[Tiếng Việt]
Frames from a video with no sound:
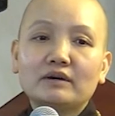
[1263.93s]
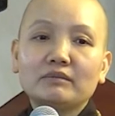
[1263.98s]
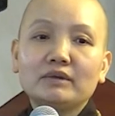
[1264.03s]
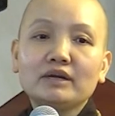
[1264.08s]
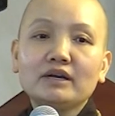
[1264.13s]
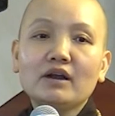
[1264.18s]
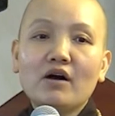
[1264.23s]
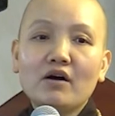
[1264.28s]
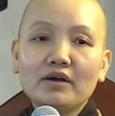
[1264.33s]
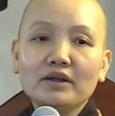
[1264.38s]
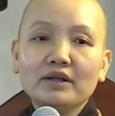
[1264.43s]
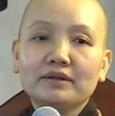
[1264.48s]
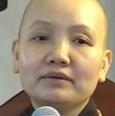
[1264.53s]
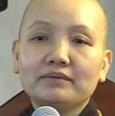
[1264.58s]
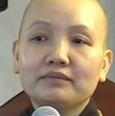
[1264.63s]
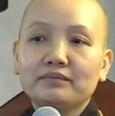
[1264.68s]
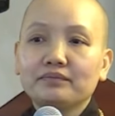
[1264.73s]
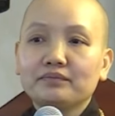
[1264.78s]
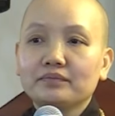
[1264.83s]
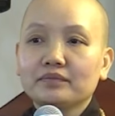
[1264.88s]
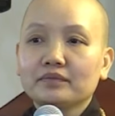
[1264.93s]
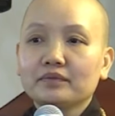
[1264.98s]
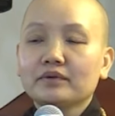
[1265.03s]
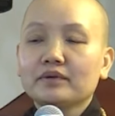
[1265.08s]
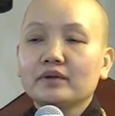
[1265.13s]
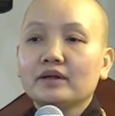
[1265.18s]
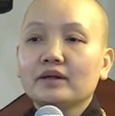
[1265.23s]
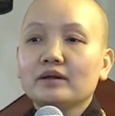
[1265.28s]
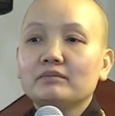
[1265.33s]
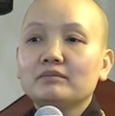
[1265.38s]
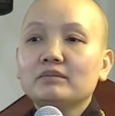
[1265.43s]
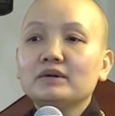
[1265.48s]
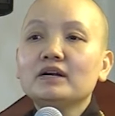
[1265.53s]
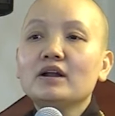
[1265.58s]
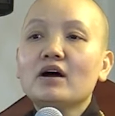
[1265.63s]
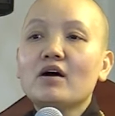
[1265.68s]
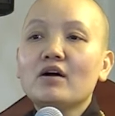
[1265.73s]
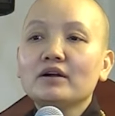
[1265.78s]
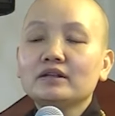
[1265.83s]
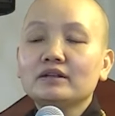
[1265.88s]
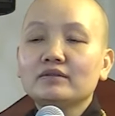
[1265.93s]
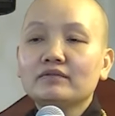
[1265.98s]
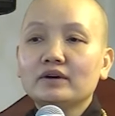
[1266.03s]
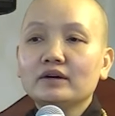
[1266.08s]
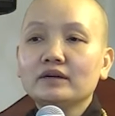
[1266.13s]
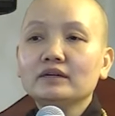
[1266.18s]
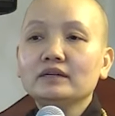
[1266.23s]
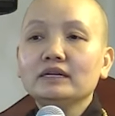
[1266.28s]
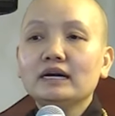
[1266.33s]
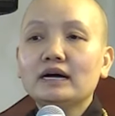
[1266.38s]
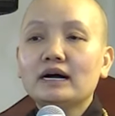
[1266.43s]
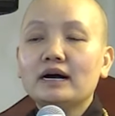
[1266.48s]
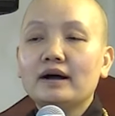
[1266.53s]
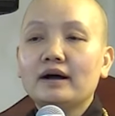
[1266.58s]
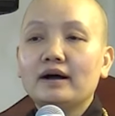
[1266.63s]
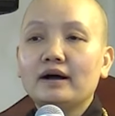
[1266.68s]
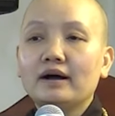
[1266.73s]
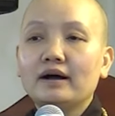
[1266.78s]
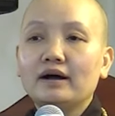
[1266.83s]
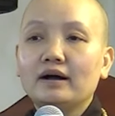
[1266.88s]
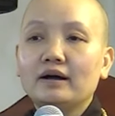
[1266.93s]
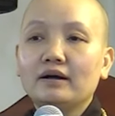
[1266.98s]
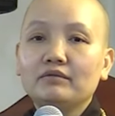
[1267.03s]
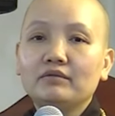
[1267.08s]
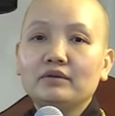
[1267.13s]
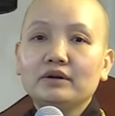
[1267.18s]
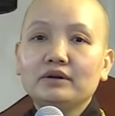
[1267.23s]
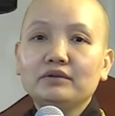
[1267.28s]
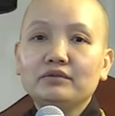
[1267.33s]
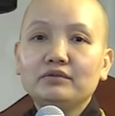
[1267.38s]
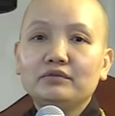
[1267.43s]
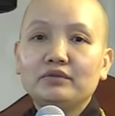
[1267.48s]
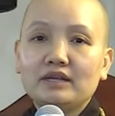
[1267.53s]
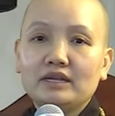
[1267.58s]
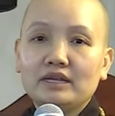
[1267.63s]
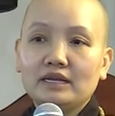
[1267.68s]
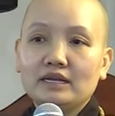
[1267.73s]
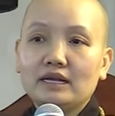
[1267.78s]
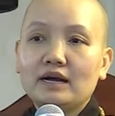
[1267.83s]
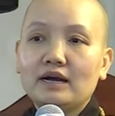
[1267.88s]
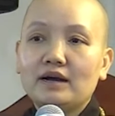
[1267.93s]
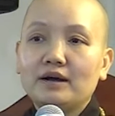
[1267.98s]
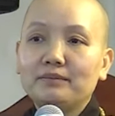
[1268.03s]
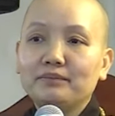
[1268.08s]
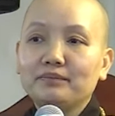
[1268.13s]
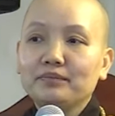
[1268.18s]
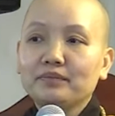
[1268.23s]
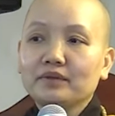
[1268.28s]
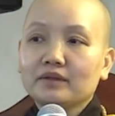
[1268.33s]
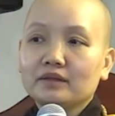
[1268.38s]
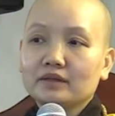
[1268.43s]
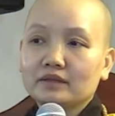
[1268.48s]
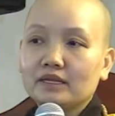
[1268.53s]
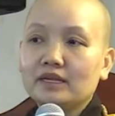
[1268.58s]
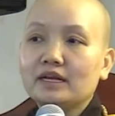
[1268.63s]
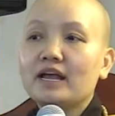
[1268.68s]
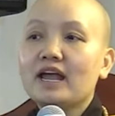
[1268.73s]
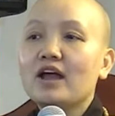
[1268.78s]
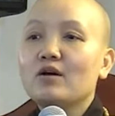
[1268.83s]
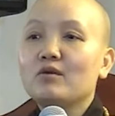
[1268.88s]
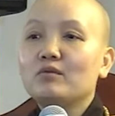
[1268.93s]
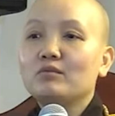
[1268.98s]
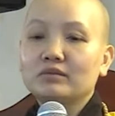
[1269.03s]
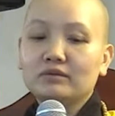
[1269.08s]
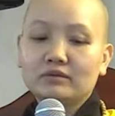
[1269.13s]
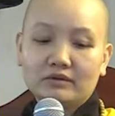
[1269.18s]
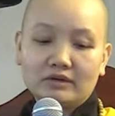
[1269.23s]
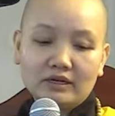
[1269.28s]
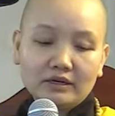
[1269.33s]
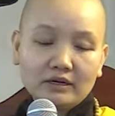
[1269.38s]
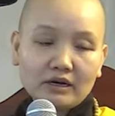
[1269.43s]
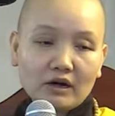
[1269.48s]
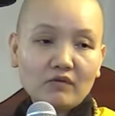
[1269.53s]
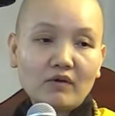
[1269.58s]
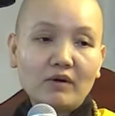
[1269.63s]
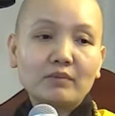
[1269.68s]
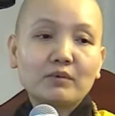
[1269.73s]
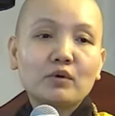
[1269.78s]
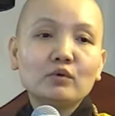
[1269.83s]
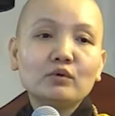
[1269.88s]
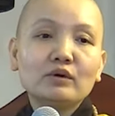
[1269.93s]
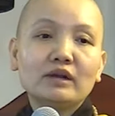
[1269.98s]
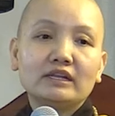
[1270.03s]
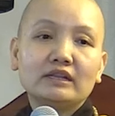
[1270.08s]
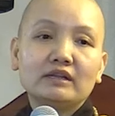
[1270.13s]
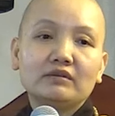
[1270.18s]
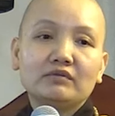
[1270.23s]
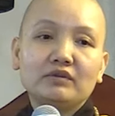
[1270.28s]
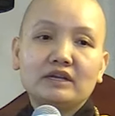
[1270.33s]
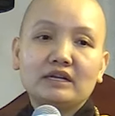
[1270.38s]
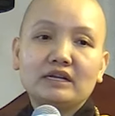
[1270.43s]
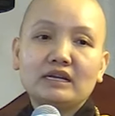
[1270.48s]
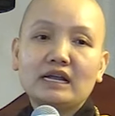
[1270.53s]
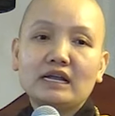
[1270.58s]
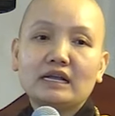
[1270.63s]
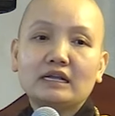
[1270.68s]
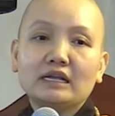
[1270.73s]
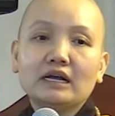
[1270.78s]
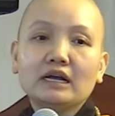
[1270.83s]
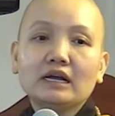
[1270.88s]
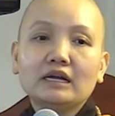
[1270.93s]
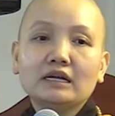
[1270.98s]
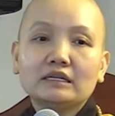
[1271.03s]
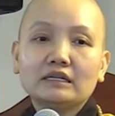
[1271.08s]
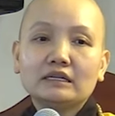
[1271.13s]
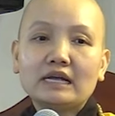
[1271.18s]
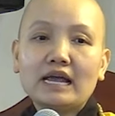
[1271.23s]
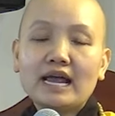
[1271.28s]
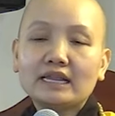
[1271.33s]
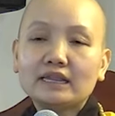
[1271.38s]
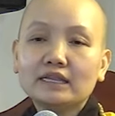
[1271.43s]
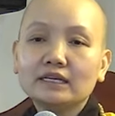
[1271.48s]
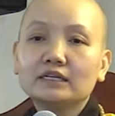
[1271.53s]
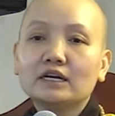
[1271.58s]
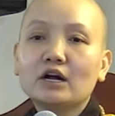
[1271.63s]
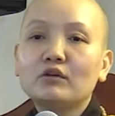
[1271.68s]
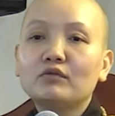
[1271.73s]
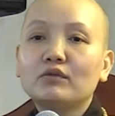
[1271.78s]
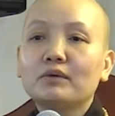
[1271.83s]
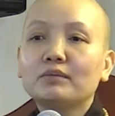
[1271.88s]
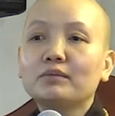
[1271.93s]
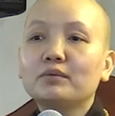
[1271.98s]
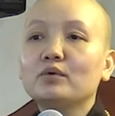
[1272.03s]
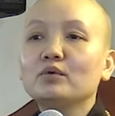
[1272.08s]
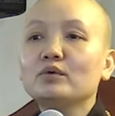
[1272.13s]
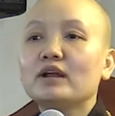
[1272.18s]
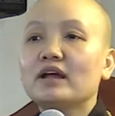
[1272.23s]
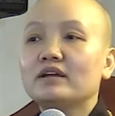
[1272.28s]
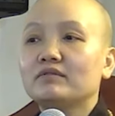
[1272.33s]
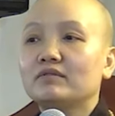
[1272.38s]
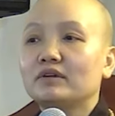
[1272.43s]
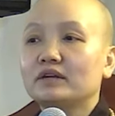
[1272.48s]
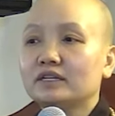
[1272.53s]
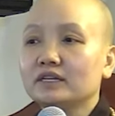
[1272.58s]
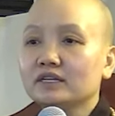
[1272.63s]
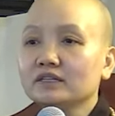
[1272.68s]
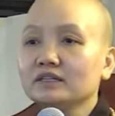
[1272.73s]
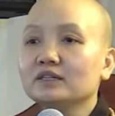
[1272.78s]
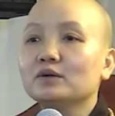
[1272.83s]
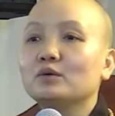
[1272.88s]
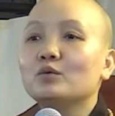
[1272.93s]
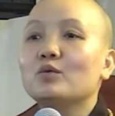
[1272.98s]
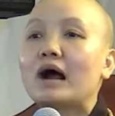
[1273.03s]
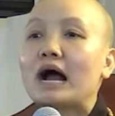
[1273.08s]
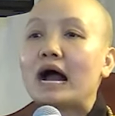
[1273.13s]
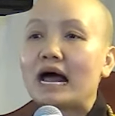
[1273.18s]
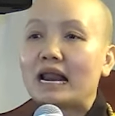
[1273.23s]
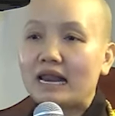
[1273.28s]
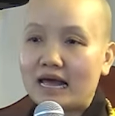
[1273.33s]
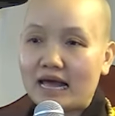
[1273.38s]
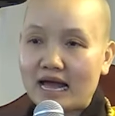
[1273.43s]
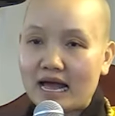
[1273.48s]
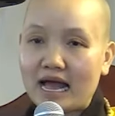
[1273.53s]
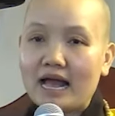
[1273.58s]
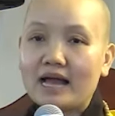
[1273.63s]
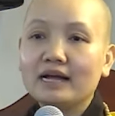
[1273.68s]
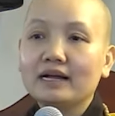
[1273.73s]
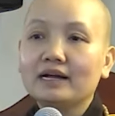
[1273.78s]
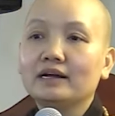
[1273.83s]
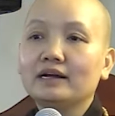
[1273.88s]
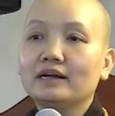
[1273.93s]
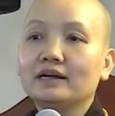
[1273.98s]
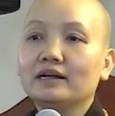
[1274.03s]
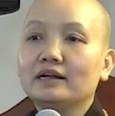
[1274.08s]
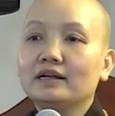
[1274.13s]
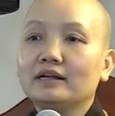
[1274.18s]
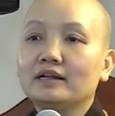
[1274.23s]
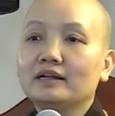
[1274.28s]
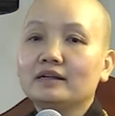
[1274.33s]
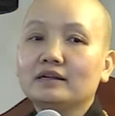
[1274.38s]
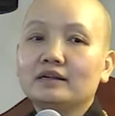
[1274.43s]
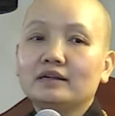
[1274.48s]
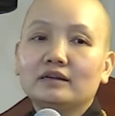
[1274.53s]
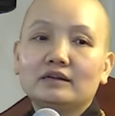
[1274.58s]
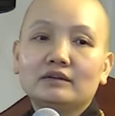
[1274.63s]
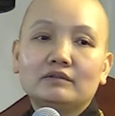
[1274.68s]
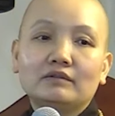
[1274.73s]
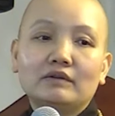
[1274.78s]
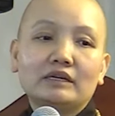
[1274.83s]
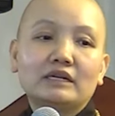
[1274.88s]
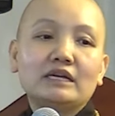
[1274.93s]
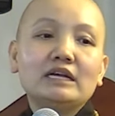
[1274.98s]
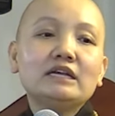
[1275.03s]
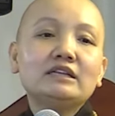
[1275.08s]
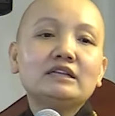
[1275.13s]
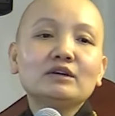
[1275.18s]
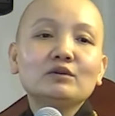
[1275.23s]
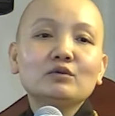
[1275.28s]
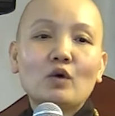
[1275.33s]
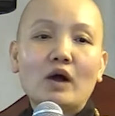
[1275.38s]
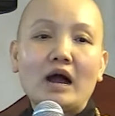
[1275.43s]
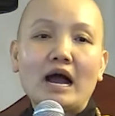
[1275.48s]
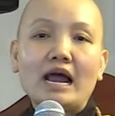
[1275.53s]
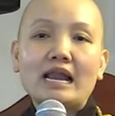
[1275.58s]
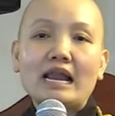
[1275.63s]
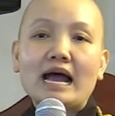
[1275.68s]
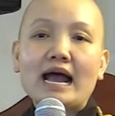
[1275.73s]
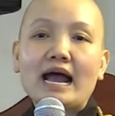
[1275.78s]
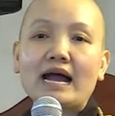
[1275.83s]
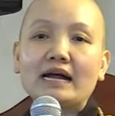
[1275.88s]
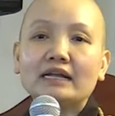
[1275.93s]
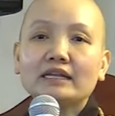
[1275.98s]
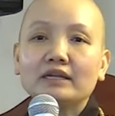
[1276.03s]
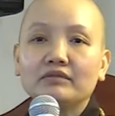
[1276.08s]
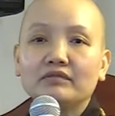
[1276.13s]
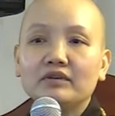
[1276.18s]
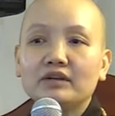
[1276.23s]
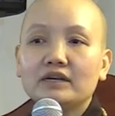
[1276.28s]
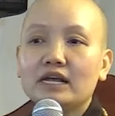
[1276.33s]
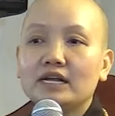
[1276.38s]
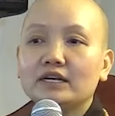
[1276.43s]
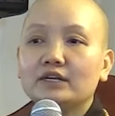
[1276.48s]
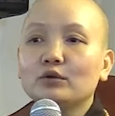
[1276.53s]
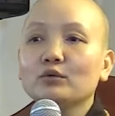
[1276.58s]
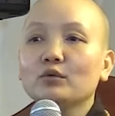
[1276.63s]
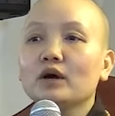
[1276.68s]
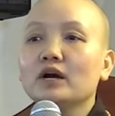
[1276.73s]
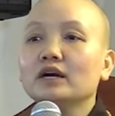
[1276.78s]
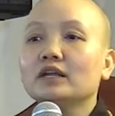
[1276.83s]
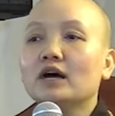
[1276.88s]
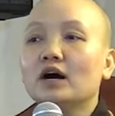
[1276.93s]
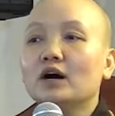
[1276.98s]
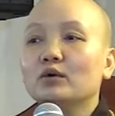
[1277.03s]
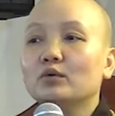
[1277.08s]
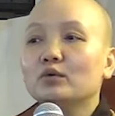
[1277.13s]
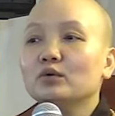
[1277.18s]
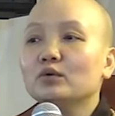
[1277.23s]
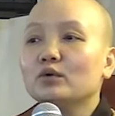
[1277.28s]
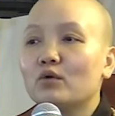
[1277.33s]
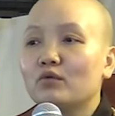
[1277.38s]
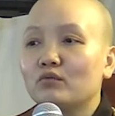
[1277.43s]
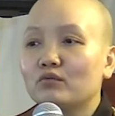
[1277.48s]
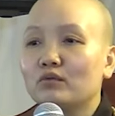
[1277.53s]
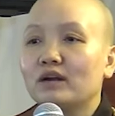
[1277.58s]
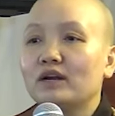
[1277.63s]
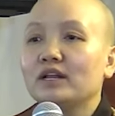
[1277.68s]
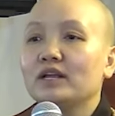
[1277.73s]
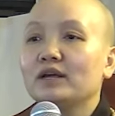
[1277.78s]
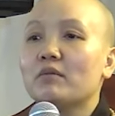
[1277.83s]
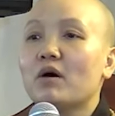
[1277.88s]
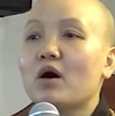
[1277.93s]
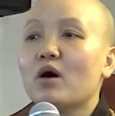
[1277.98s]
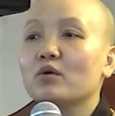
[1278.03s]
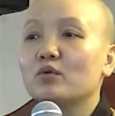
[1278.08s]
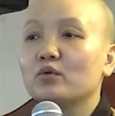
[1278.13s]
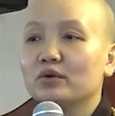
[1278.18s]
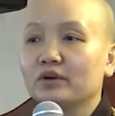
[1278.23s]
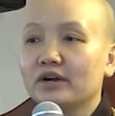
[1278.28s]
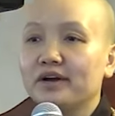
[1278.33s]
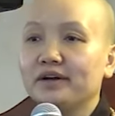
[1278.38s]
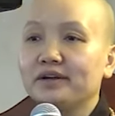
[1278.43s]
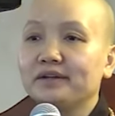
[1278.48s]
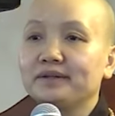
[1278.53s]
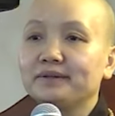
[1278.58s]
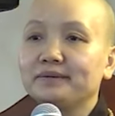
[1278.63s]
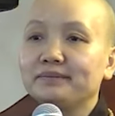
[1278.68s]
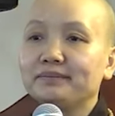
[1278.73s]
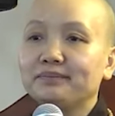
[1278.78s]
Phật mới nói, mới nói với với vị tỳ kheo cái câu pháp cú này, thì vị này nghe từ câu pháp cú này và chứng được quả A-la-hán. Và khi chứng quả A-la-hán thì vị này trút hơi thở cuối cùng và lìa bỏ cuộc đời.